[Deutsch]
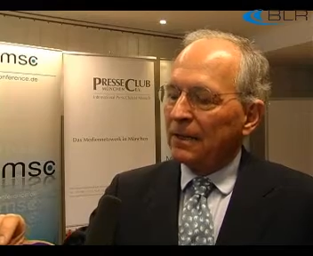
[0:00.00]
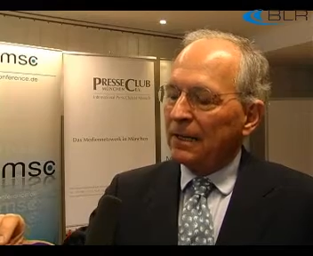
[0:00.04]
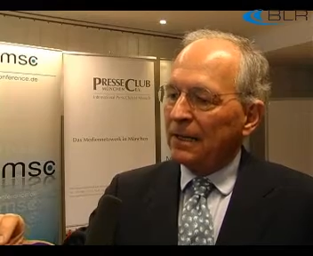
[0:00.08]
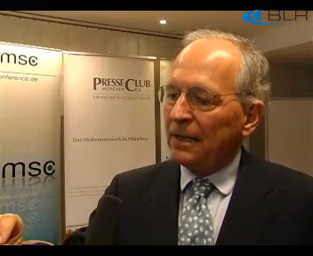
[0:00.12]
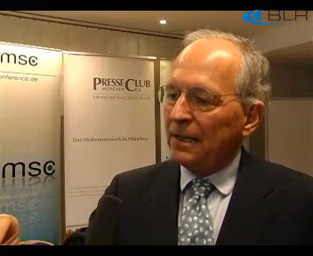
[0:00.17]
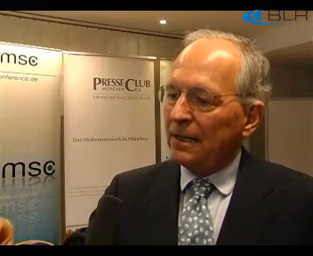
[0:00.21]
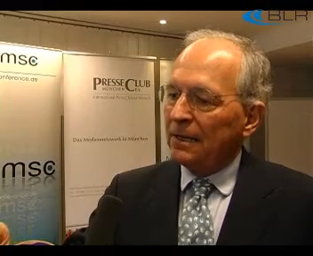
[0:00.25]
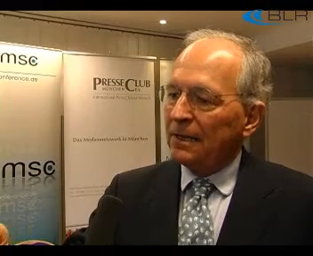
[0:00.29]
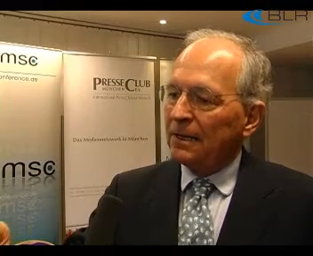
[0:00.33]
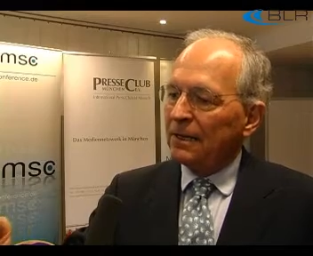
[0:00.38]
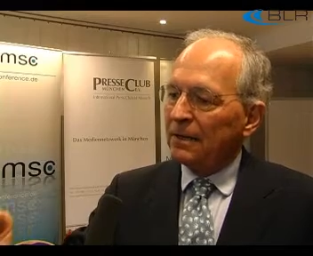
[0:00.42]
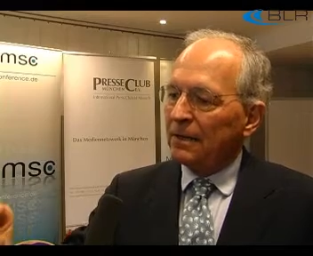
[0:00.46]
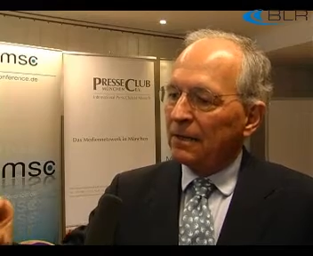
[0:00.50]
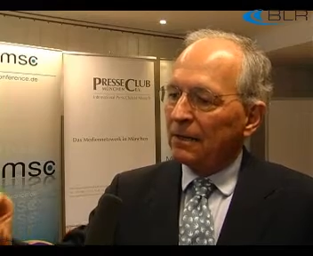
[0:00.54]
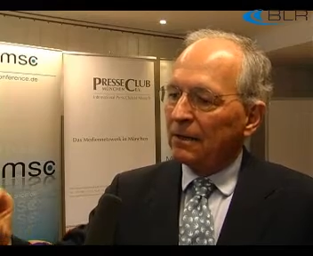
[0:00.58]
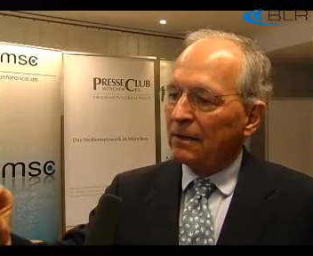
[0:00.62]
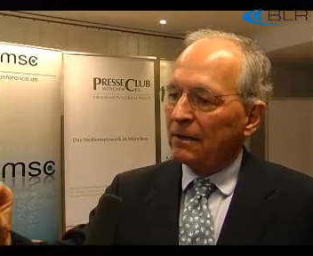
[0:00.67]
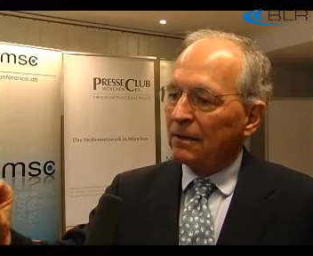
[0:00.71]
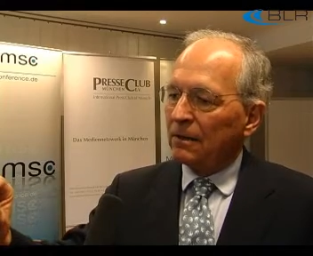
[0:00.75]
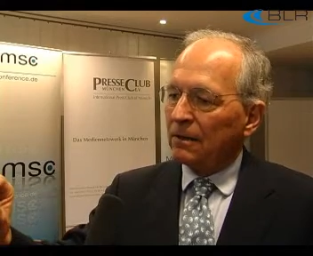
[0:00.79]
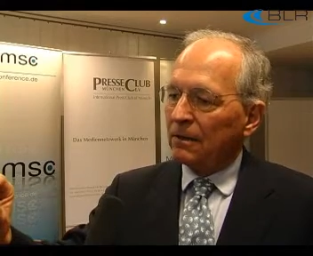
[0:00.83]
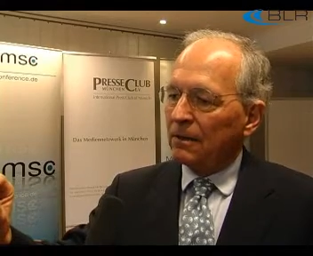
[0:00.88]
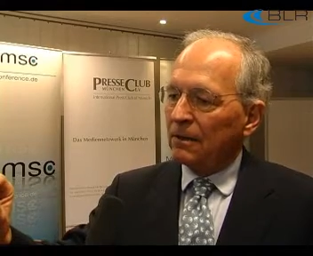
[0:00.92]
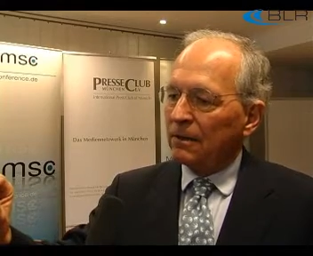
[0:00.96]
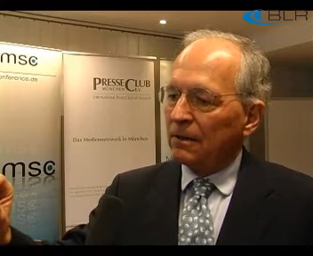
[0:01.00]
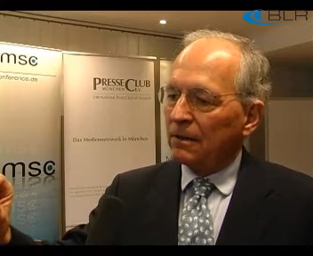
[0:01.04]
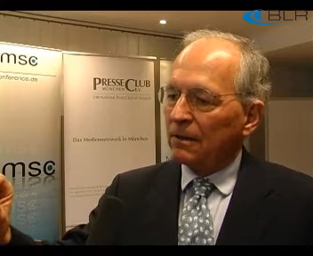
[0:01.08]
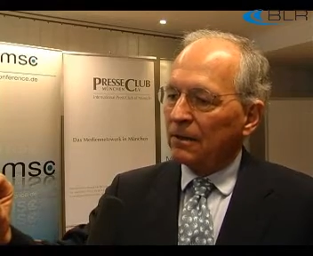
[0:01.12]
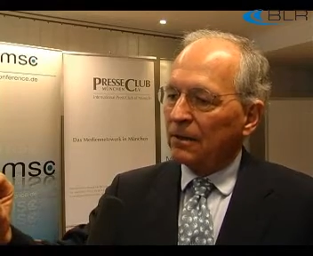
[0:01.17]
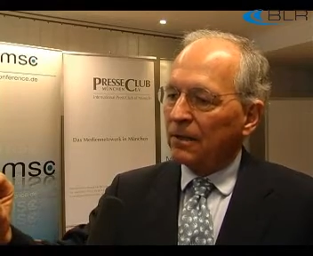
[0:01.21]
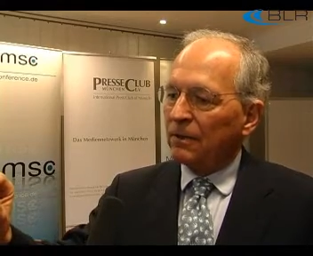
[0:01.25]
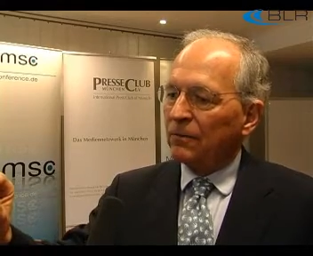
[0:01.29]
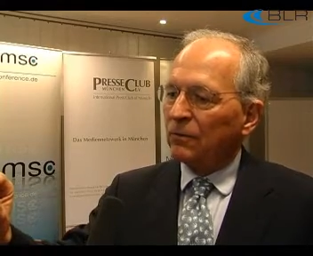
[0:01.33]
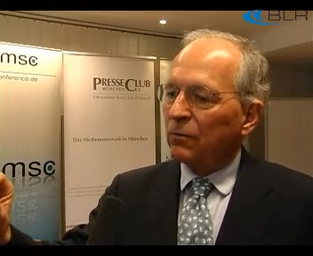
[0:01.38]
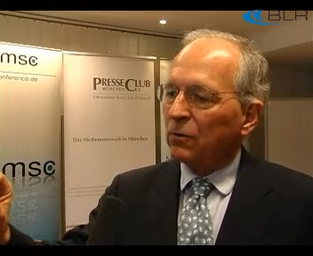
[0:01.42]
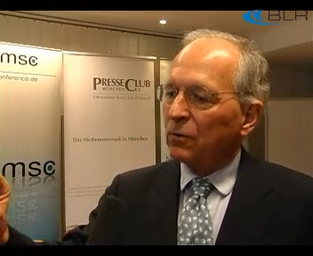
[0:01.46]
in
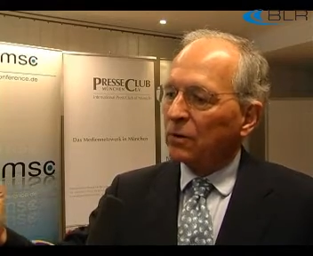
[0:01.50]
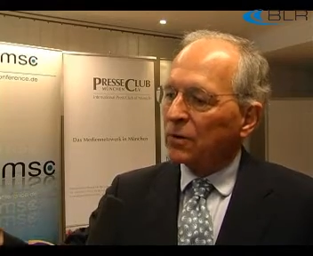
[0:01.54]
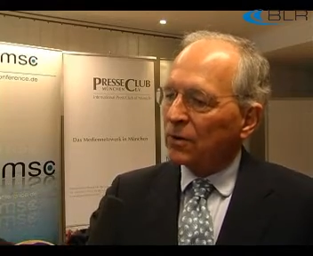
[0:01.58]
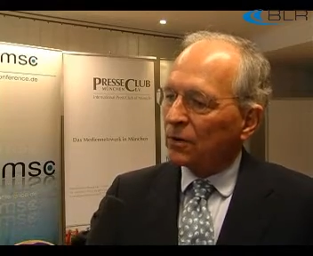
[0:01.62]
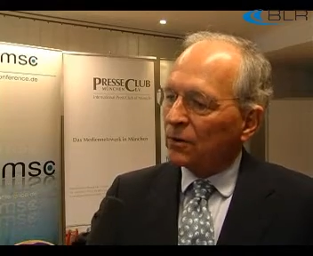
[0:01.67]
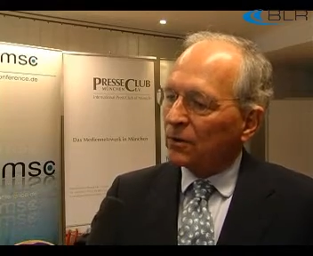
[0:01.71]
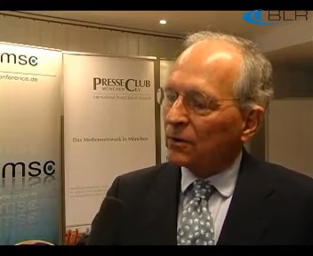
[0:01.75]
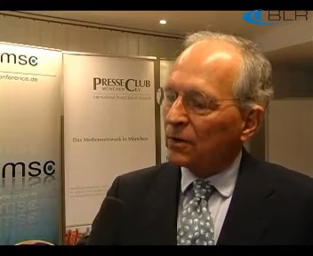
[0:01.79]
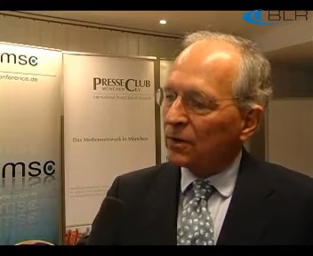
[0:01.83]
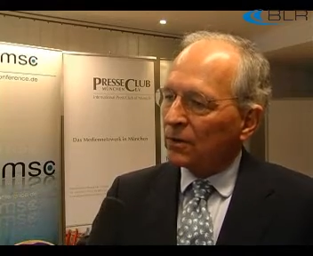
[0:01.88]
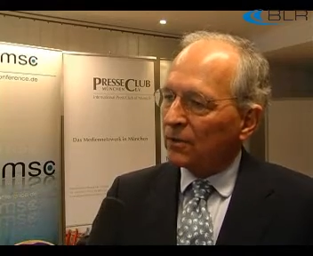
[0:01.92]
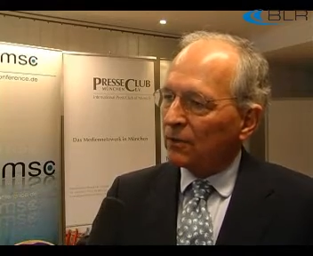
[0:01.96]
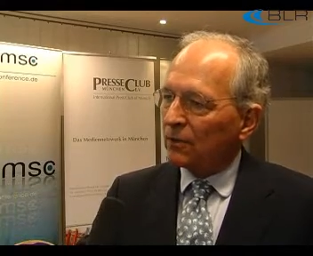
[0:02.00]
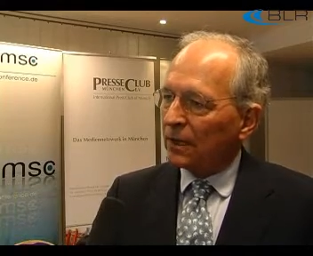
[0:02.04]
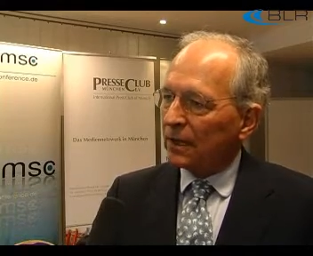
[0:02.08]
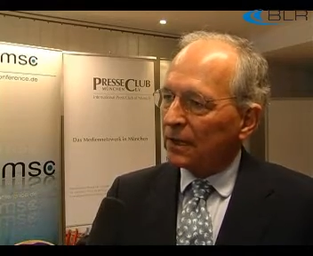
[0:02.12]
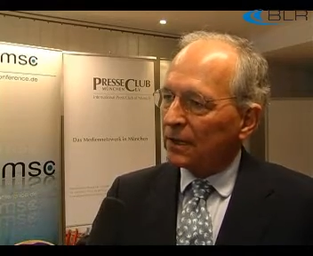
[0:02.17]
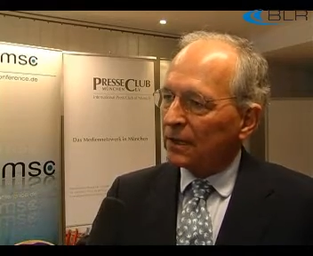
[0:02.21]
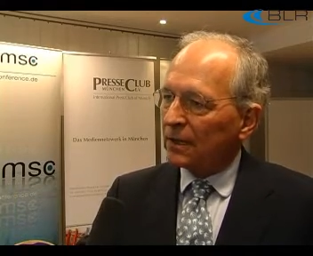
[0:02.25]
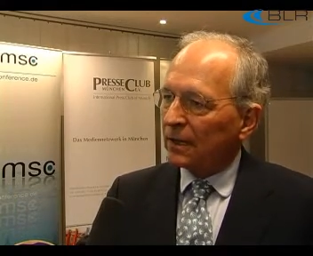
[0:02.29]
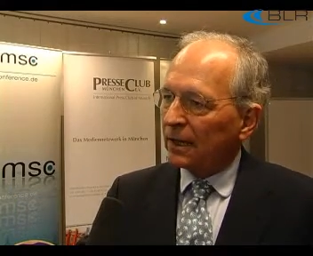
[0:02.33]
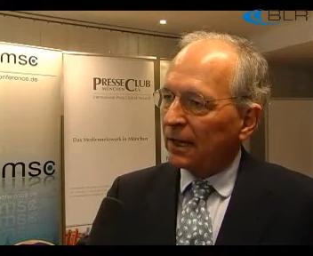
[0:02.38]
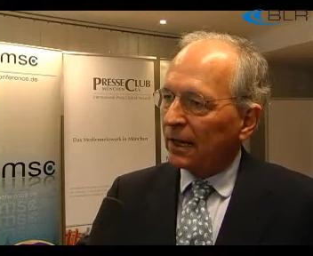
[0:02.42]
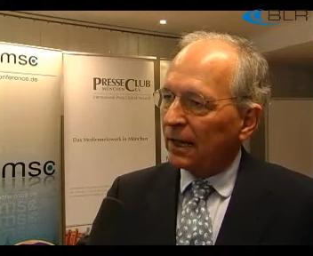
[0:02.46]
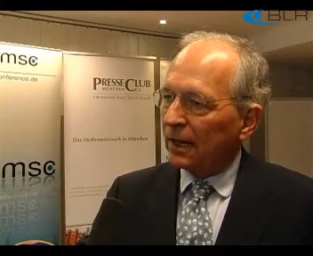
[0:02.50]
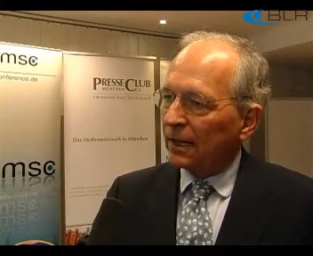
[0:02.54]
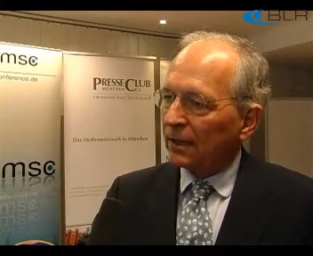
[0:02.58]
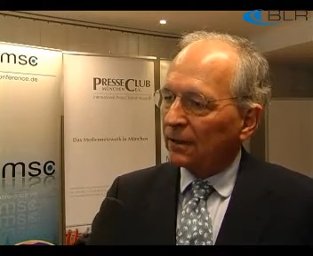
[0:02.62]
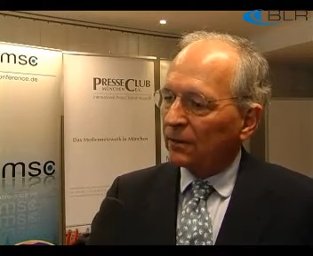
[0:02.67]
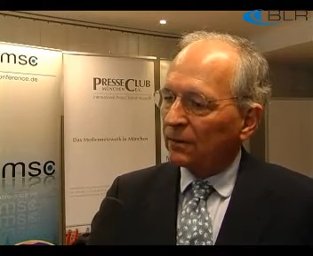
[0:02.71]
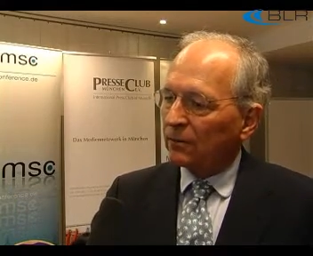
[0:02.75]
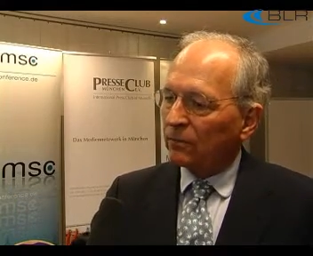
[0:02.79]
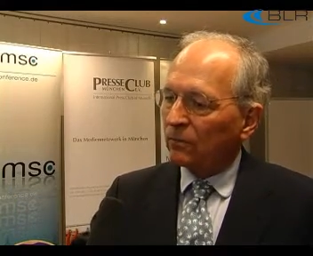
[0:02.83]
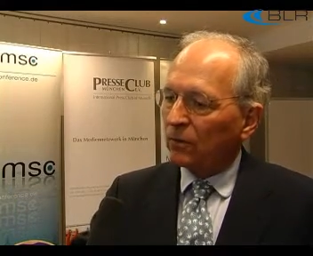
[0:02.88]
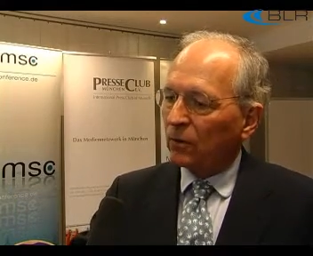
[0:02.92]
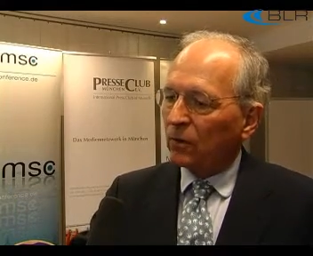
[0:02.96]
die Funktionsfähigkeit
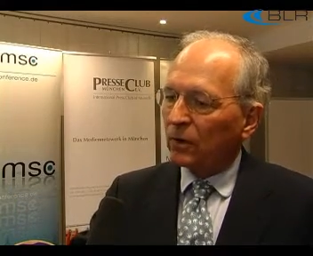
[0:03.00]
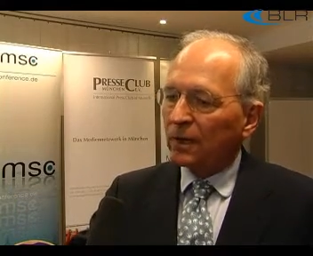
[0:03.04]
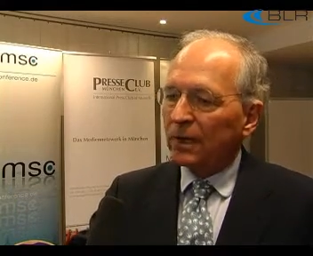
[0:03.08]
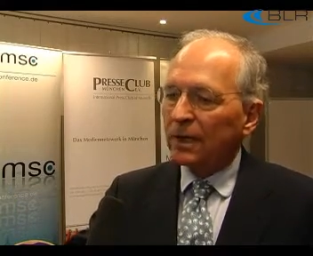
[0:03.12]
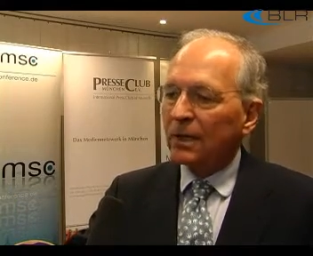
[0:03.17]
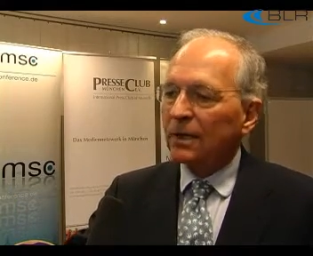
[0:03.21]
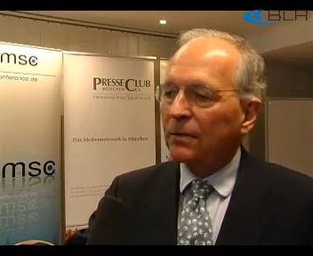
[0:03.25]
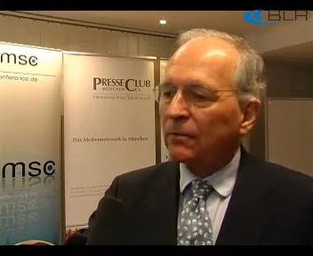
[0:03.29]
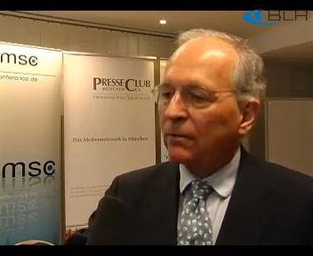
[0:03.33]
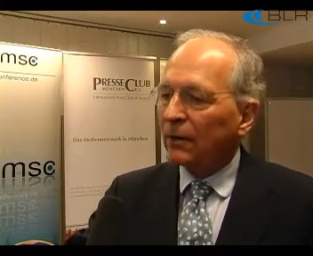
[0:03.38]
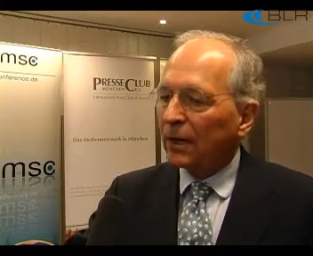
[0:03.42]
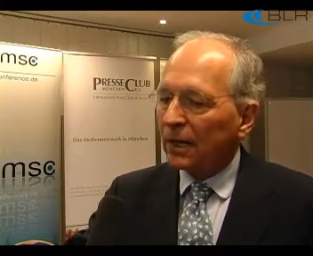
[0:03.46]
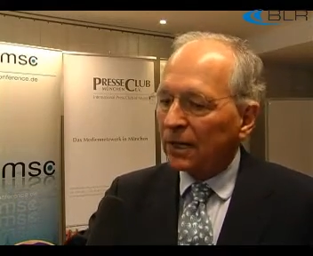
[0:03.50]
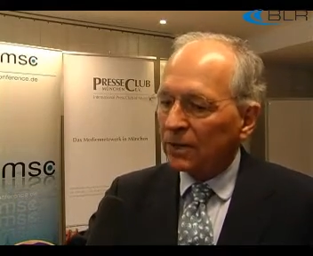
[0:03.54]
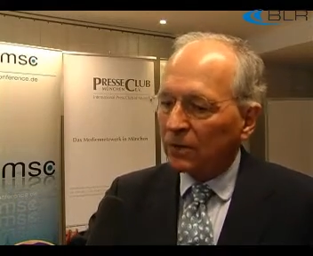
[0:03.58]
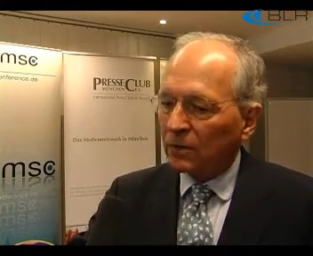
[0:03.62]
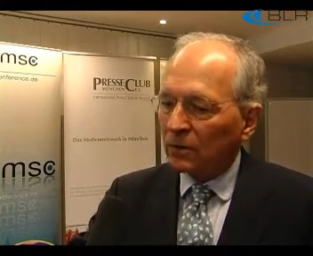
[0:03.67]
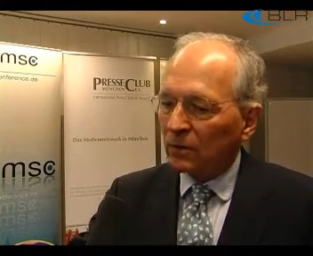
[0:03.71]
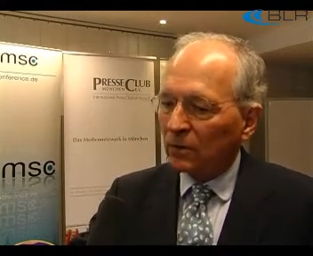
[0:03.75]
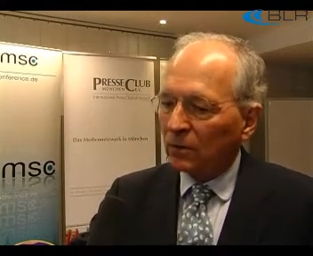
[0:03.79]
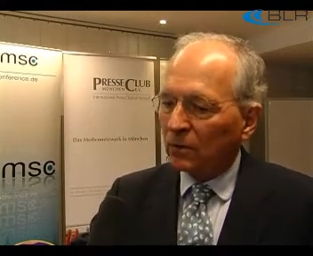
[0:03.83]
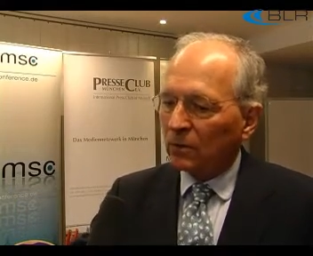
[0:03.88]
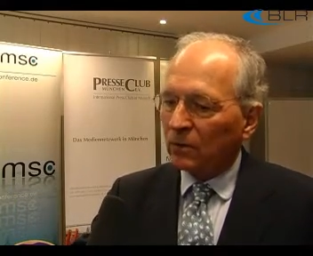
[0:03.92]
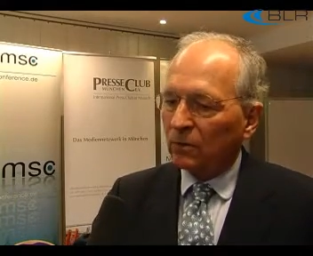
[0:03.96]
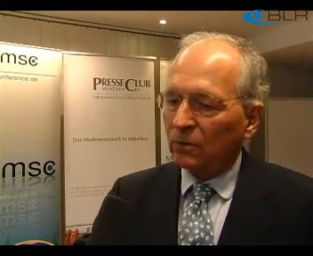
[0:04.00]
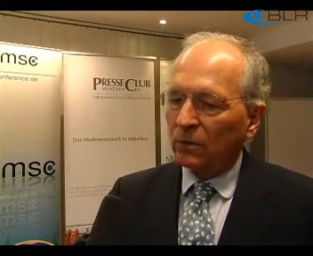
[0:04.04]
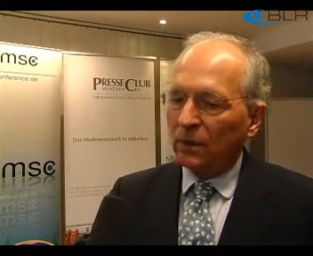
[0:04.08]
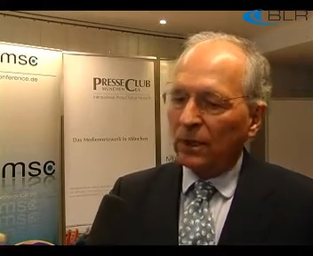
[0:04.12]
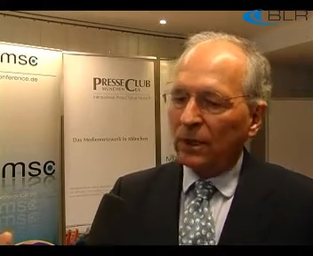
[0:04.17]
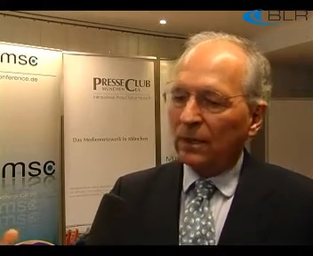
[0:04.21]
von Infrastruktur,